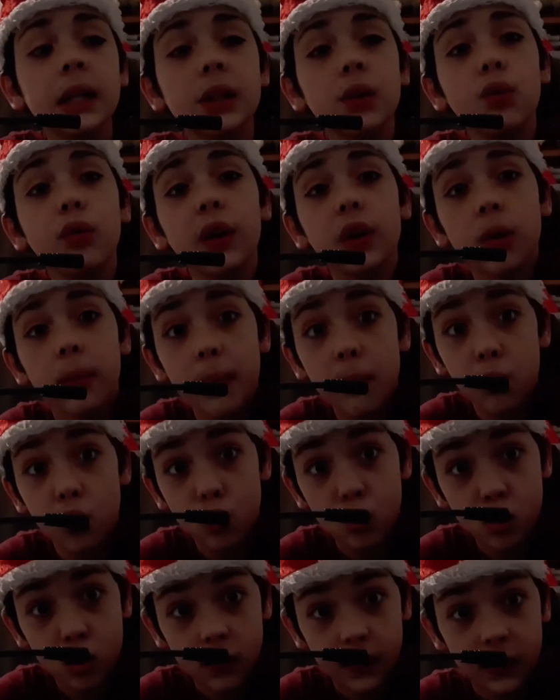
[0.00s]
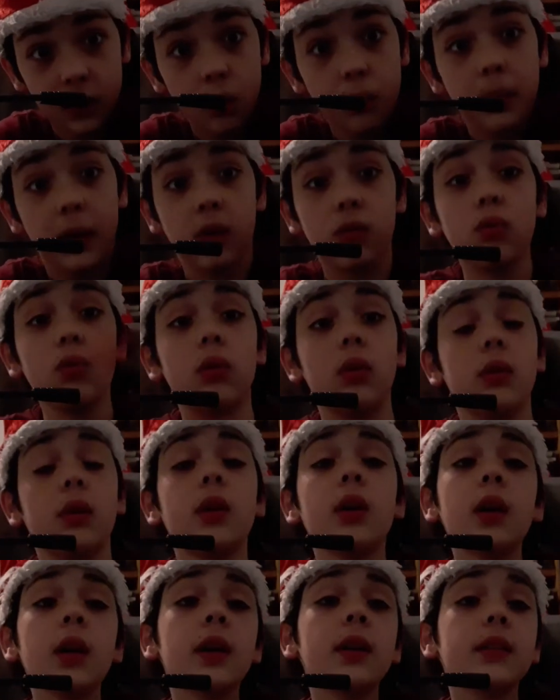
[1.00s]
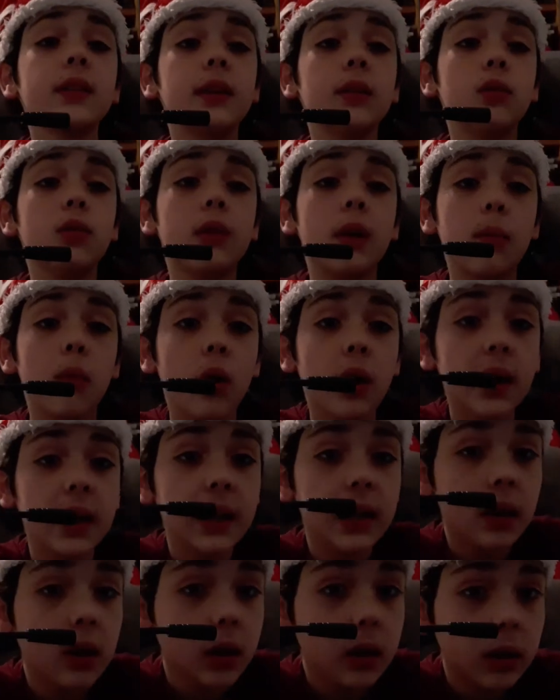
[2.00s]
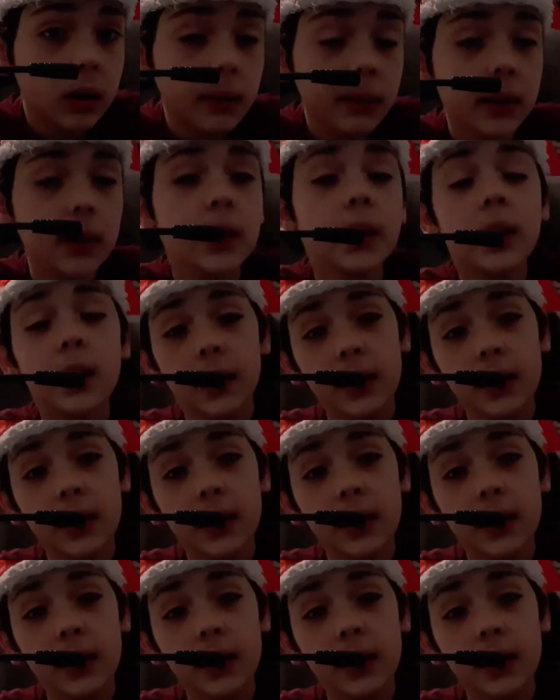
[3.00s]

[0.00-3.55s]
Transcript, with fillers: Ça vous fera quand même une vidéo par jour. Ce qui est totalement énorme,